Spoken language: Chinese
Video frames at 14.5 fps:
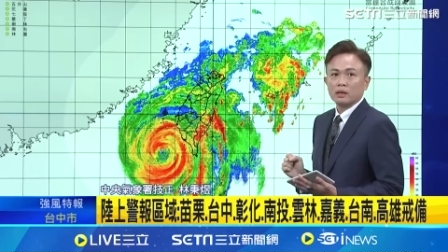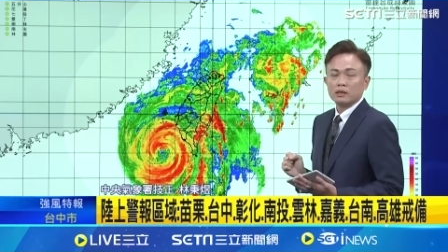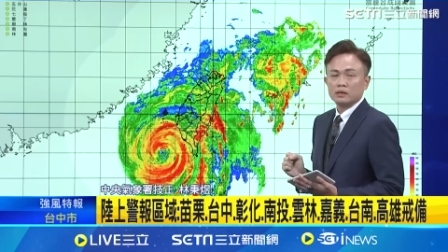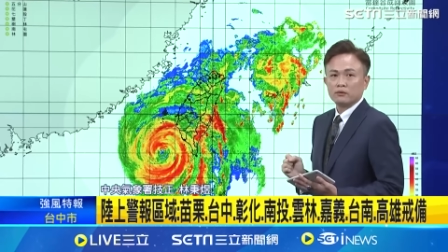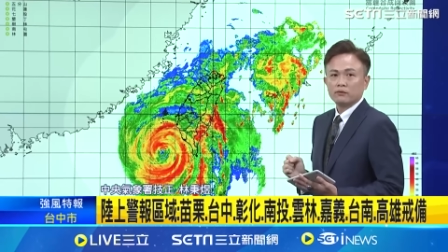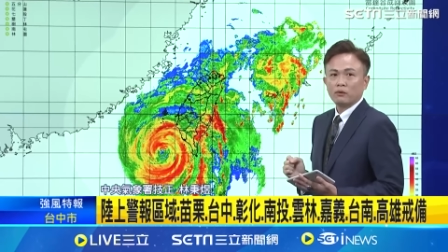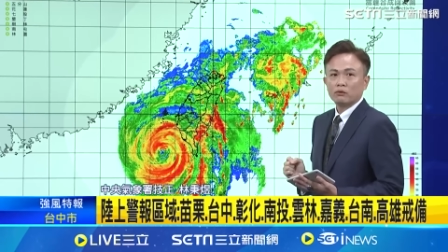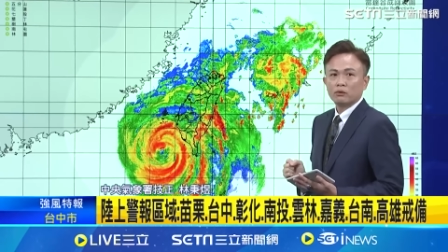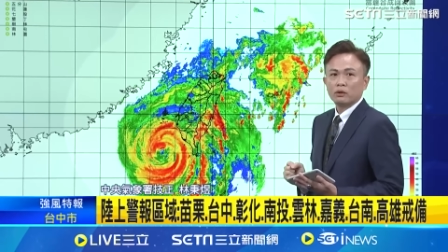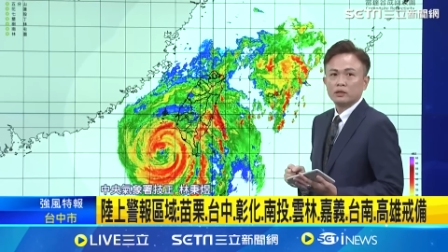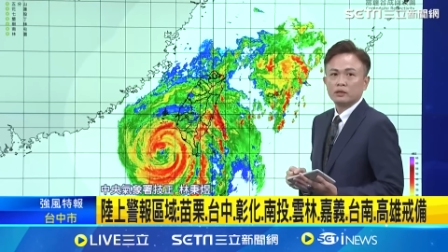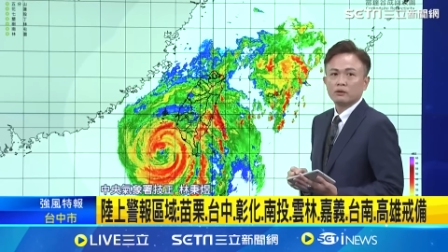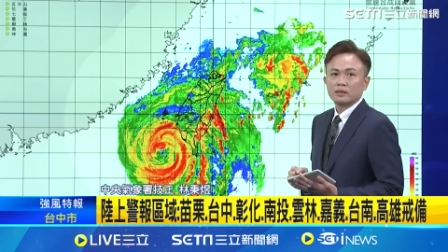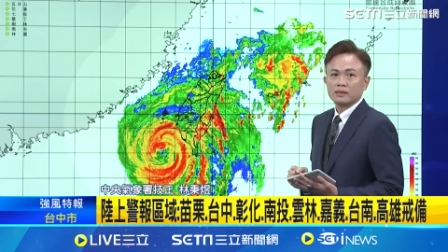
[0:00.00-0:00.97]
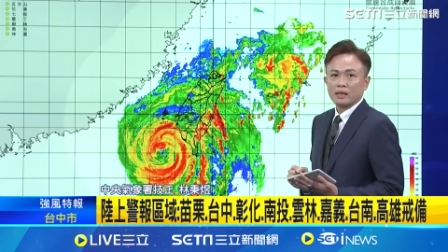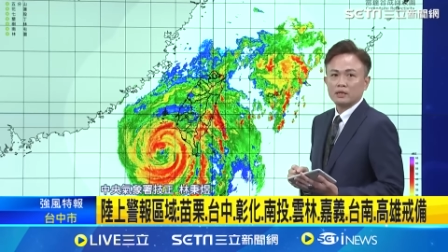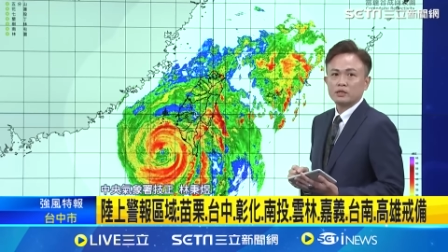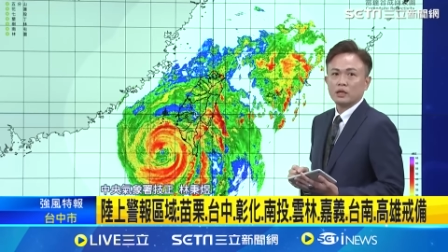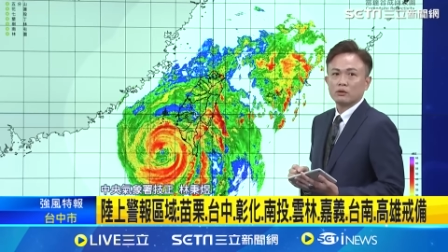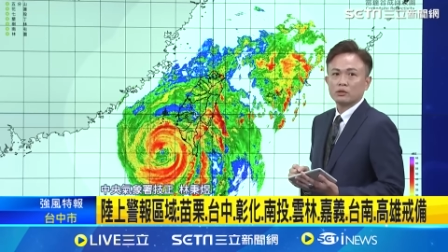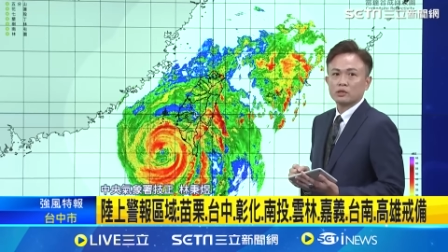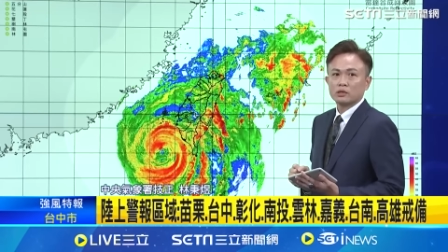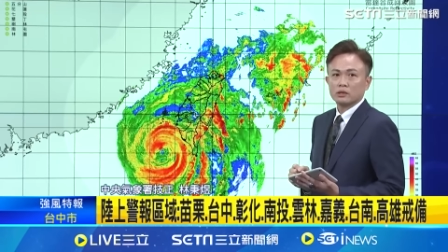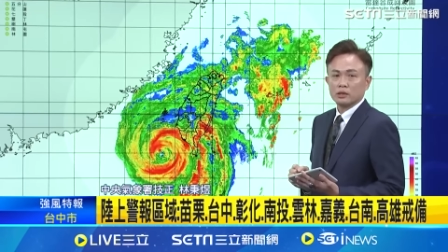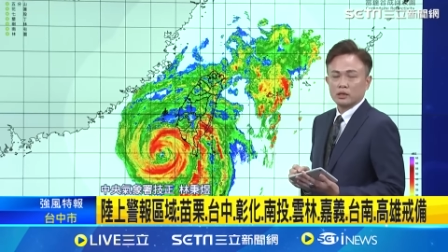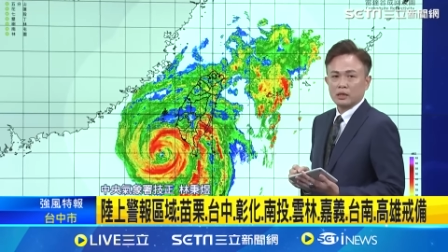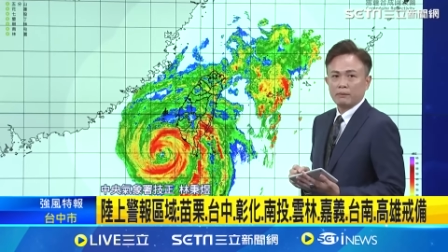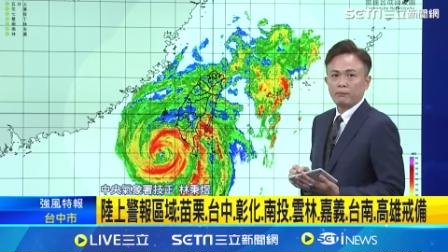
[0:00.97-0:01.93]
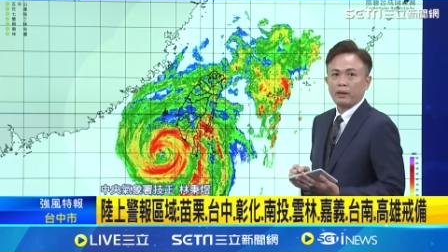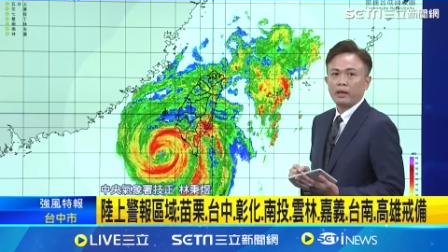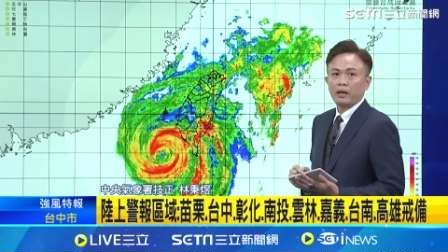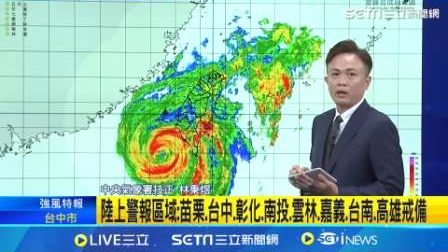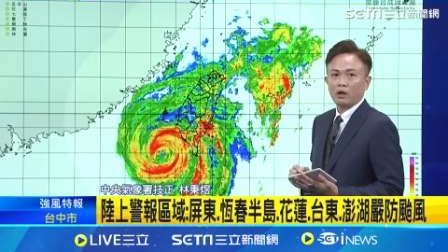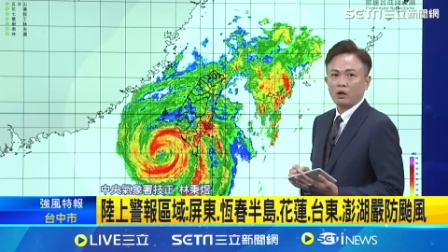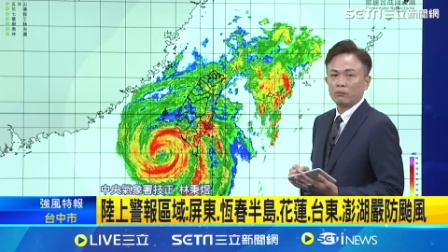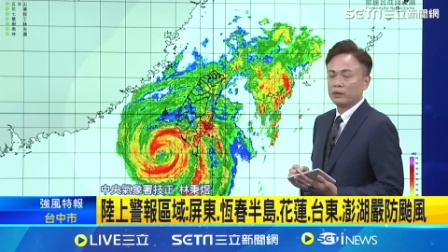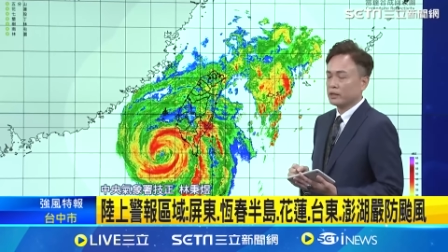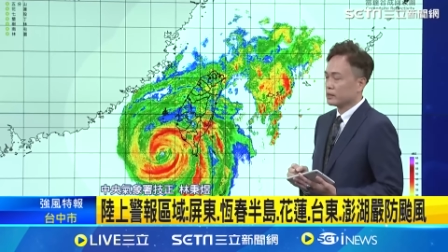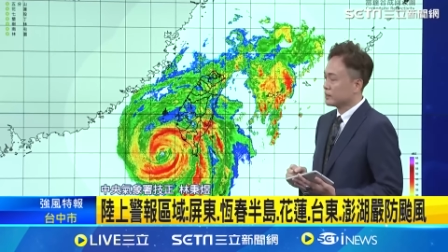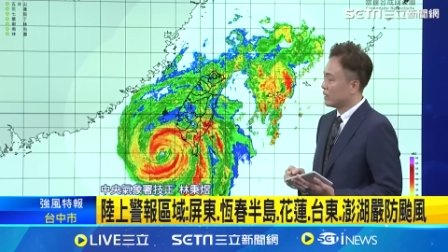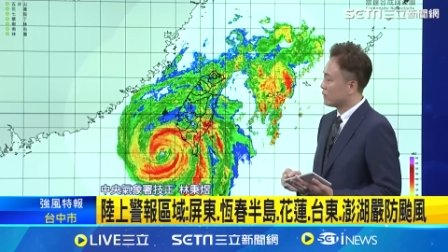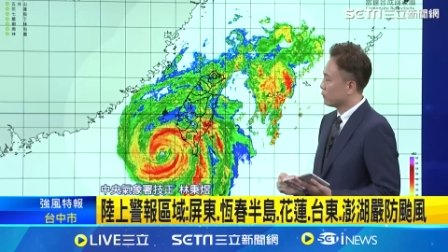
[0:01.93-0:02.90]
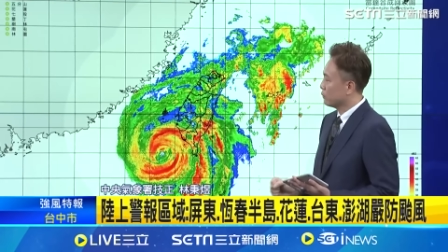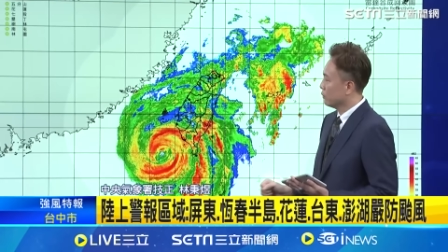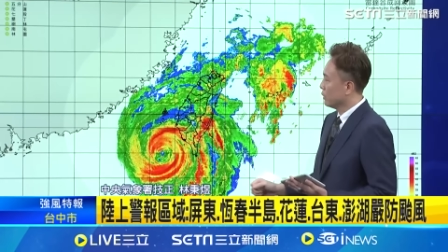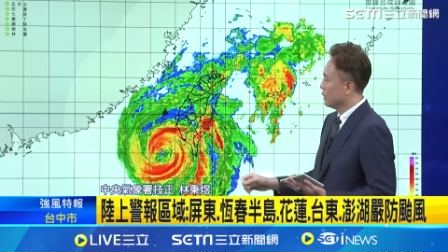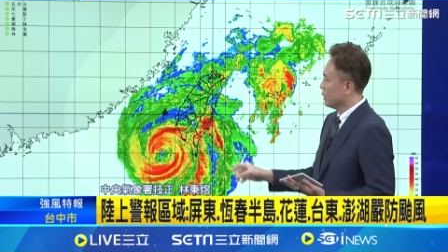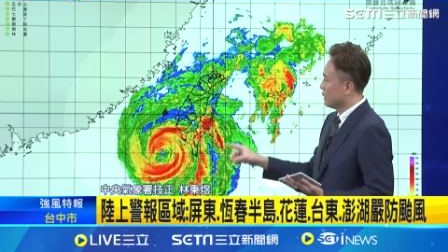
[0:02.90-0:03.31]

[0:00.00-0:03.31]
金风都已经有三小时一百毫米的降雨，